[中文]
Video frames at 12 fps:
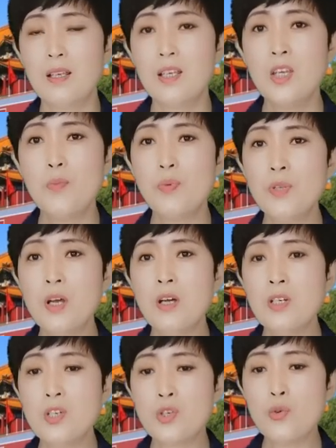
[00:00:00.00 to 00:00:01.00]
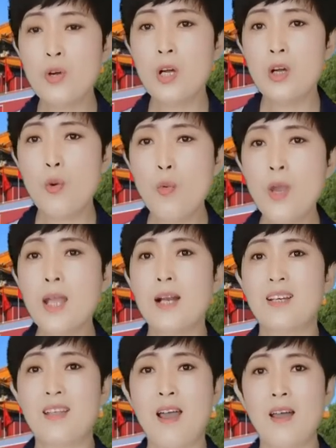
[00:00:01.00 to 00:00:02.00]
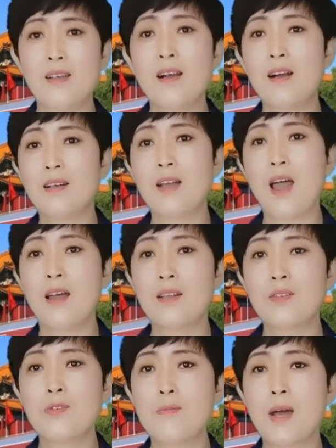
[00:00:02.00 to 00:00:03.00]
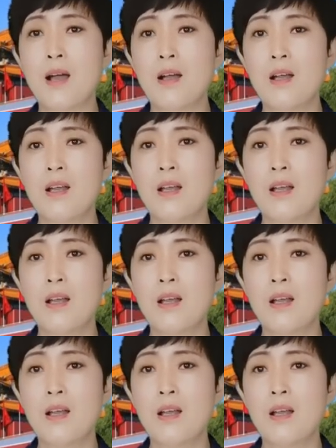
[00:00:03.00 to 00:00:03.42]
你不能说为了谈而谈，对吧？